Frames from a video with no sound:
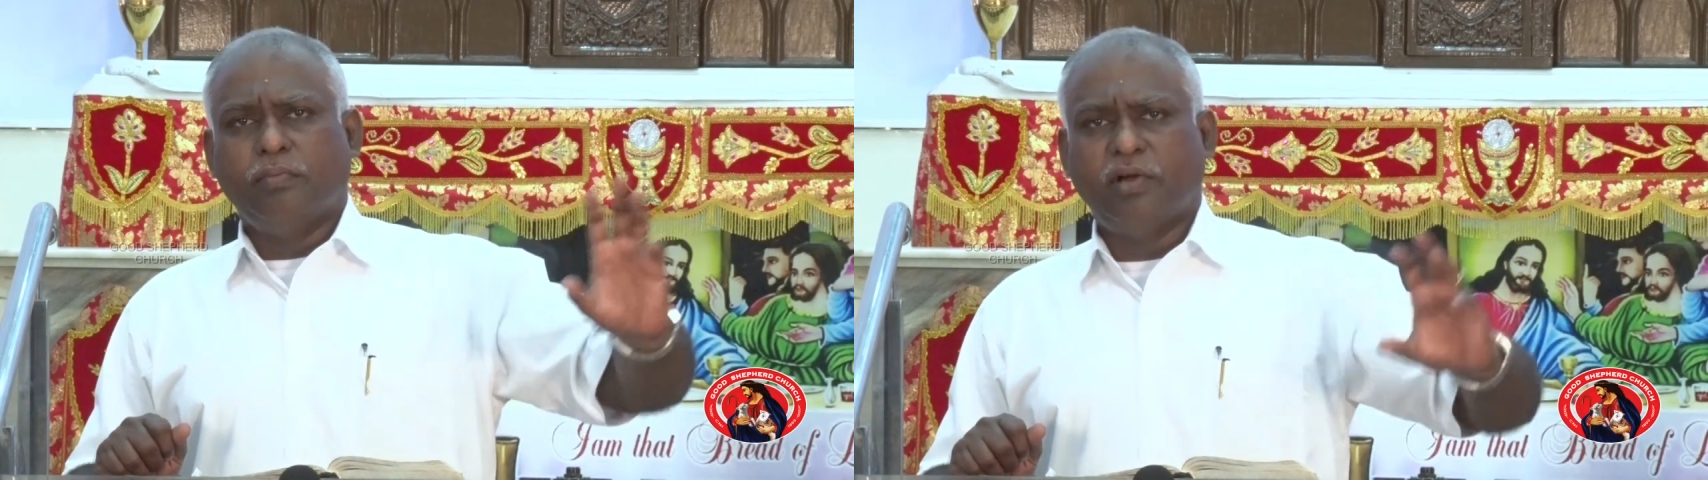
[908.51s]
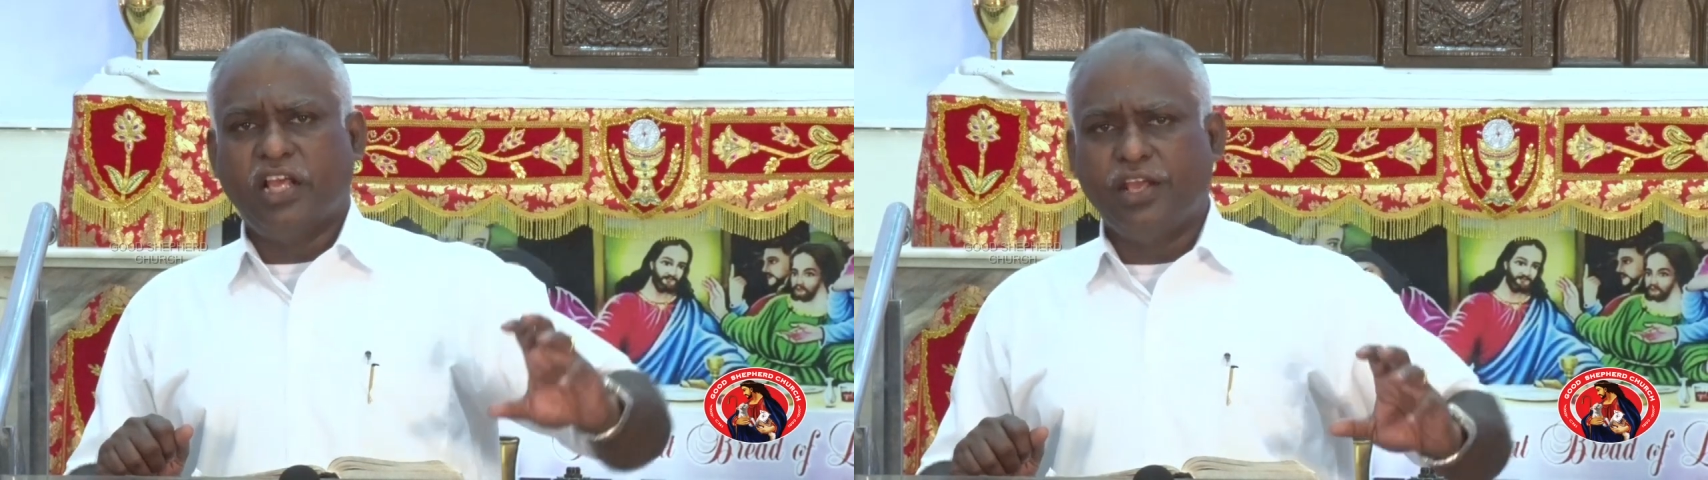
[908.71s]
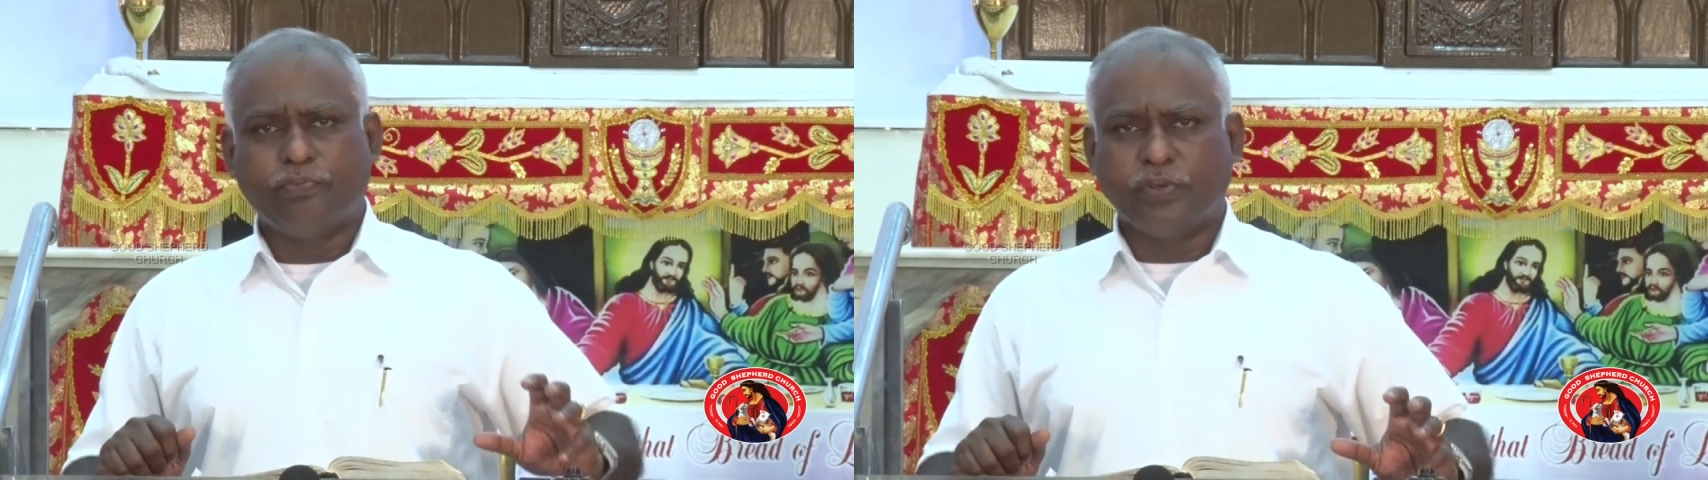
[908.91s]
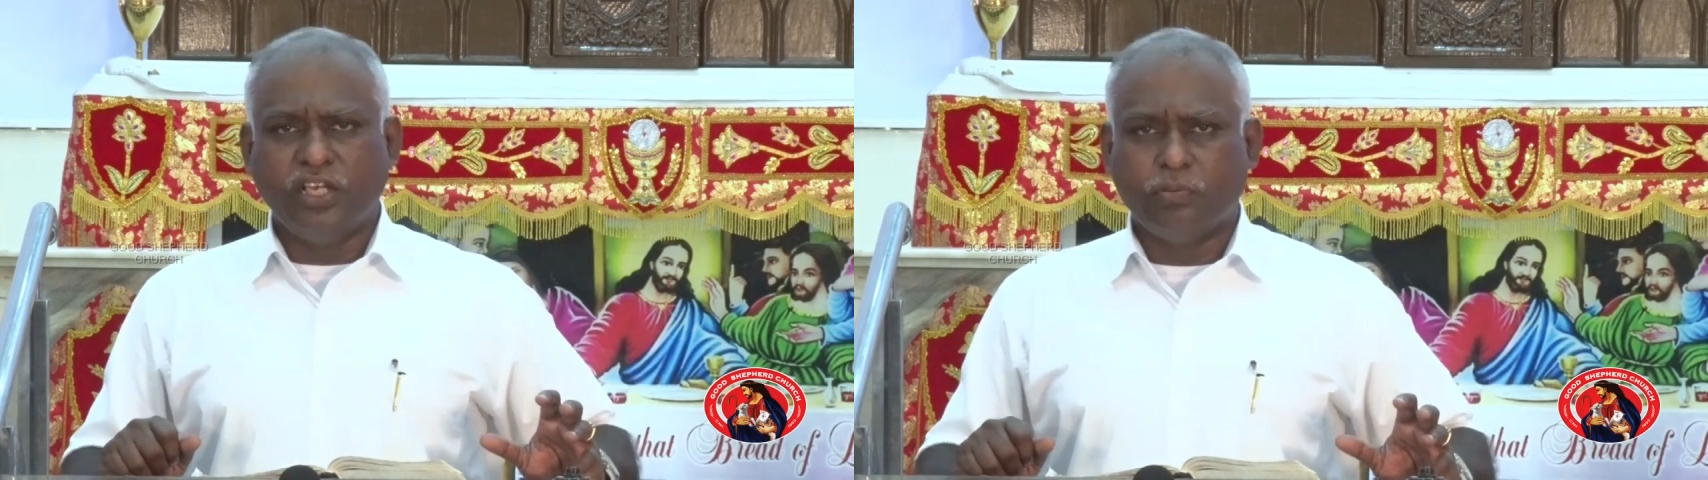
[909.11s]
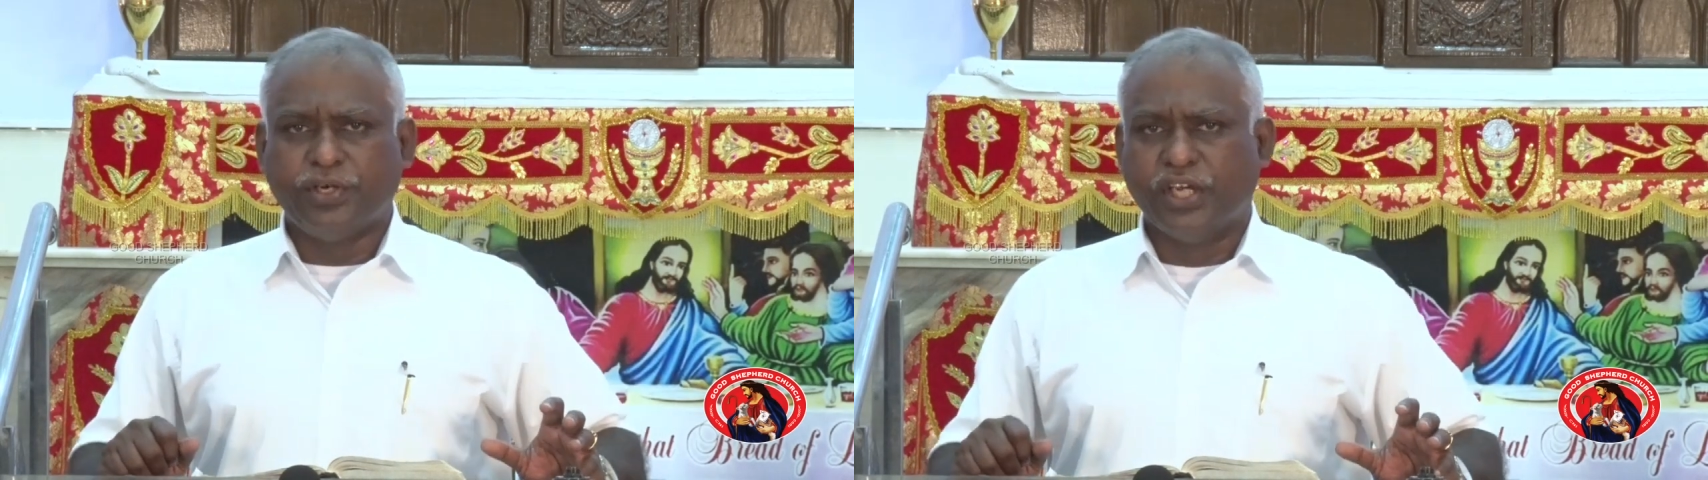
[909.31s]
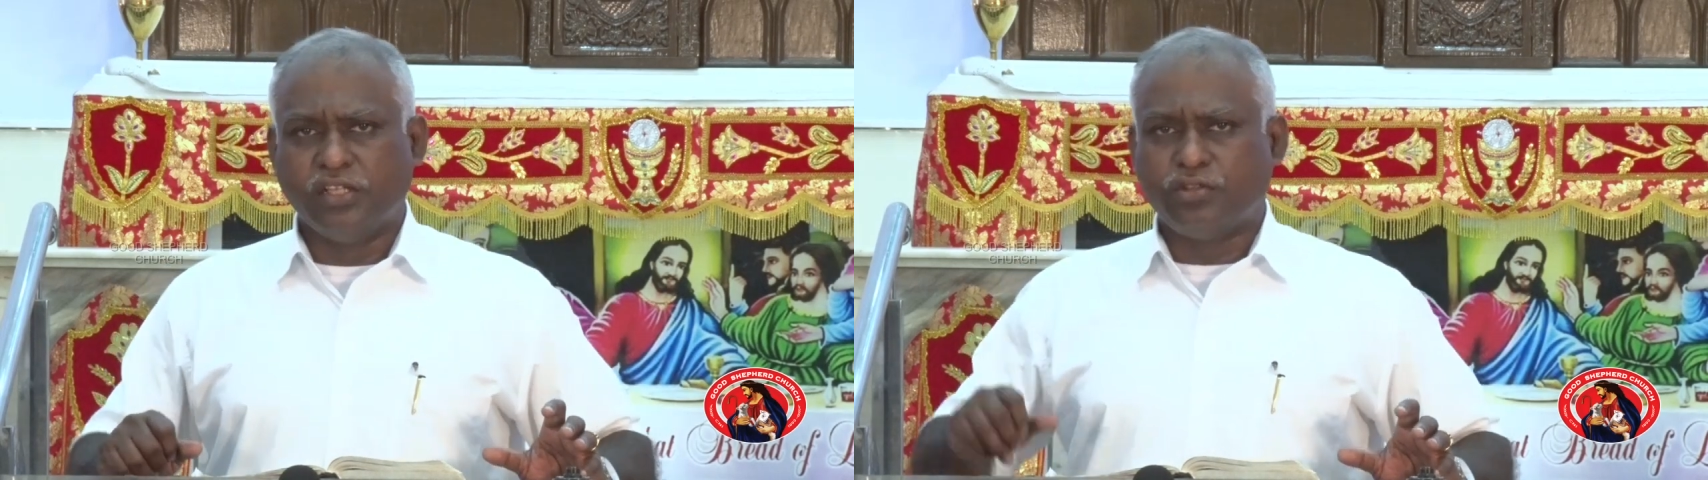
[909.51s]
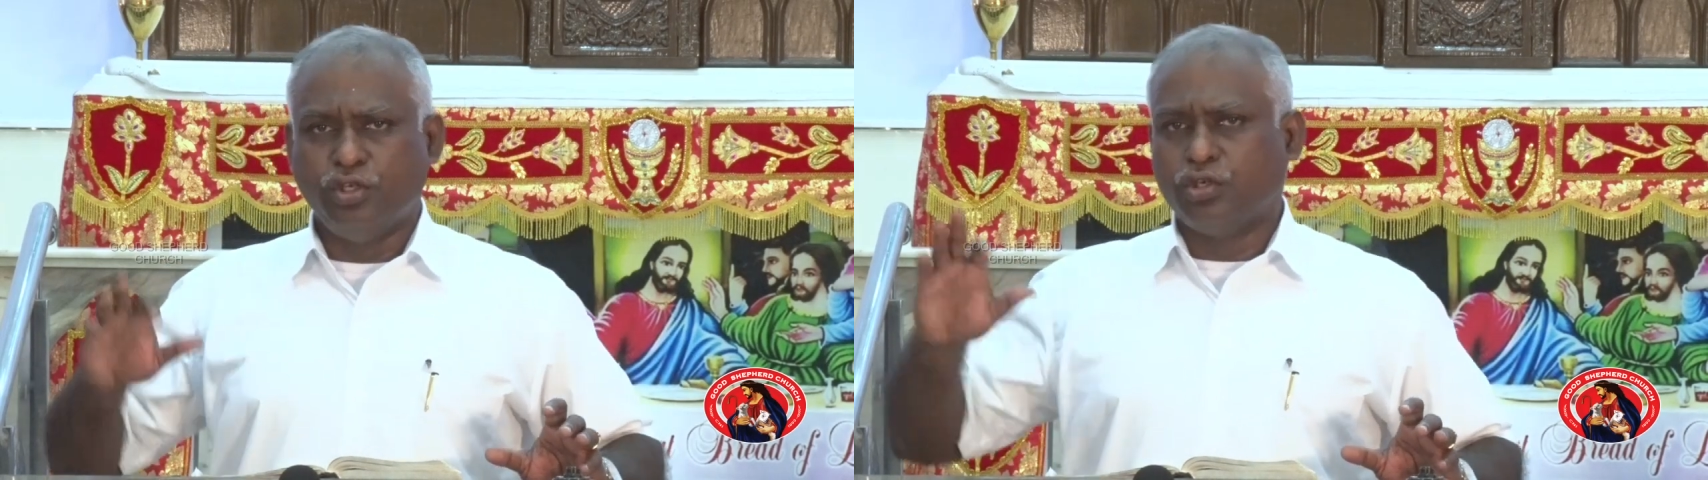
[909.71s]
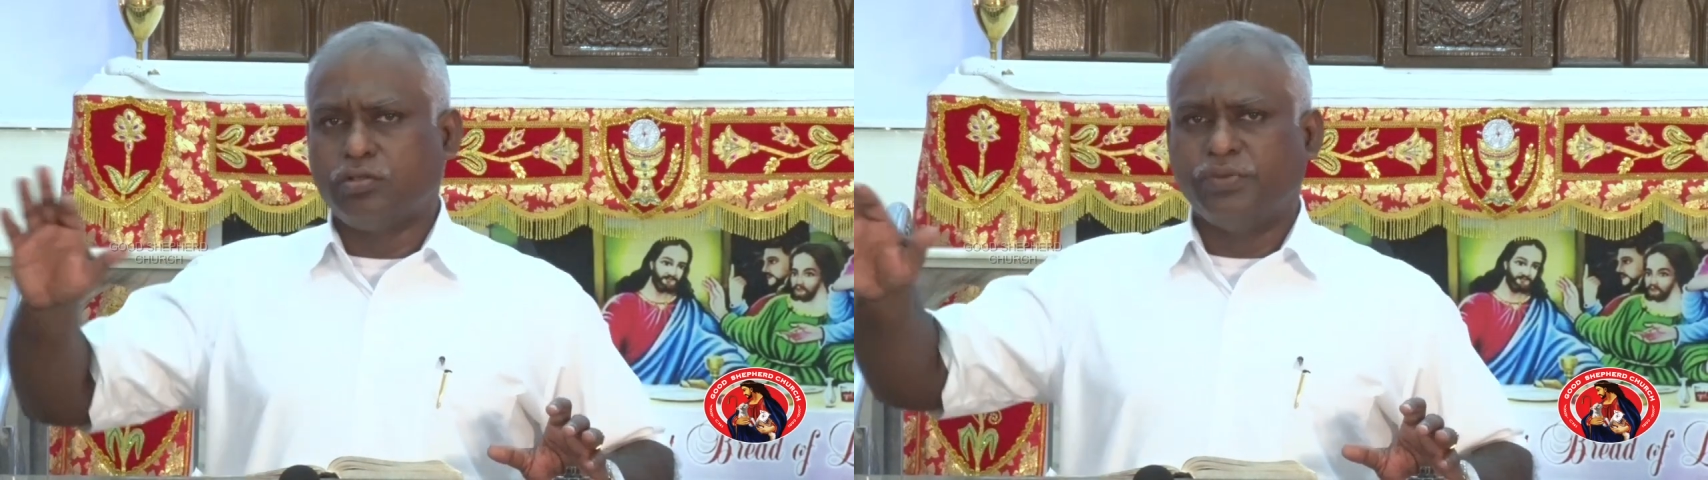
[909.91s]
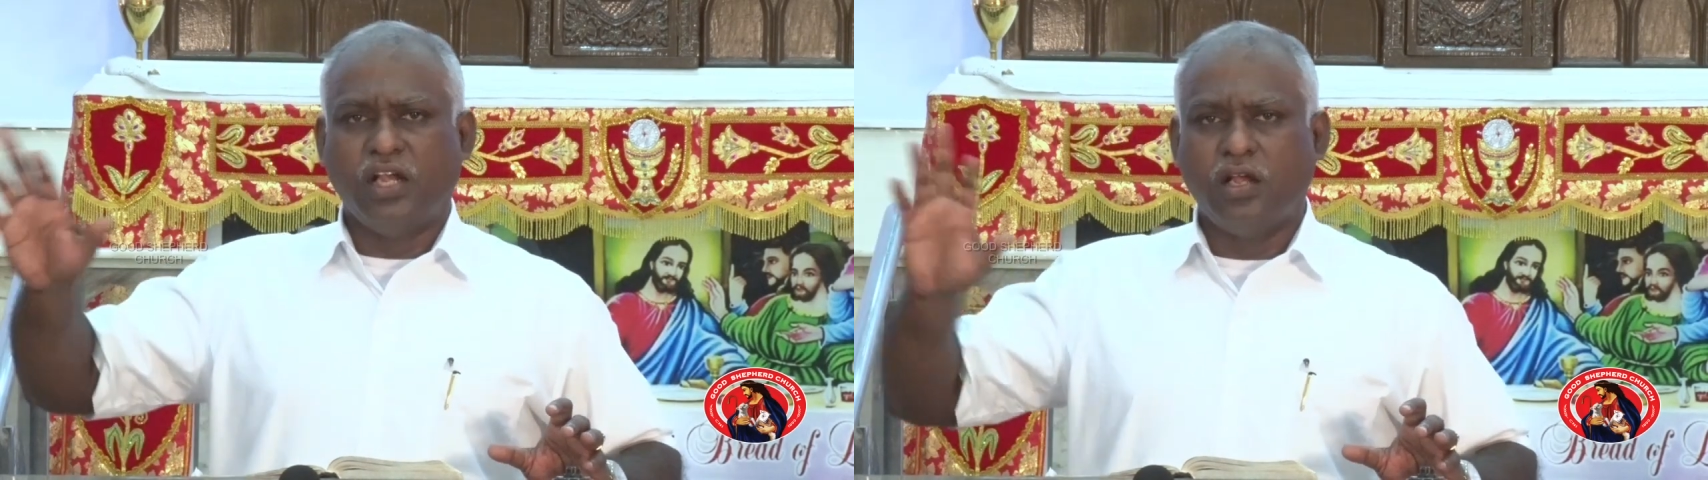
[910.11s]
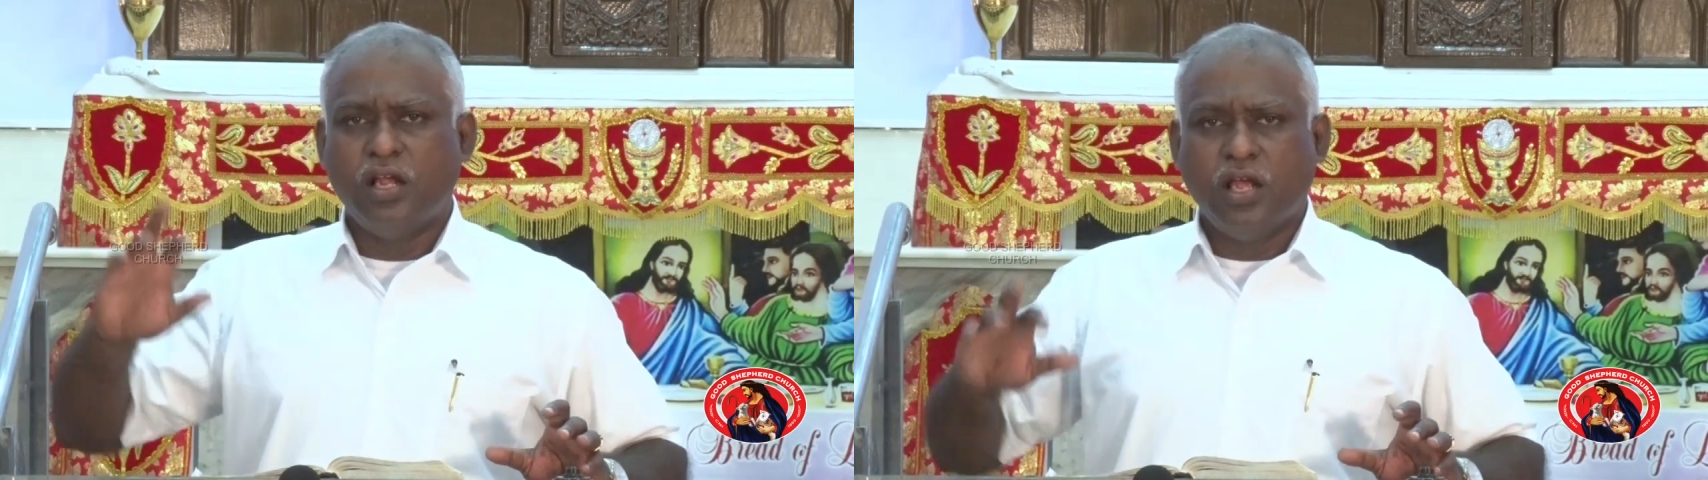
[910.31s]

மலையை பெய்ய பண்ணி தீயோர் மேல்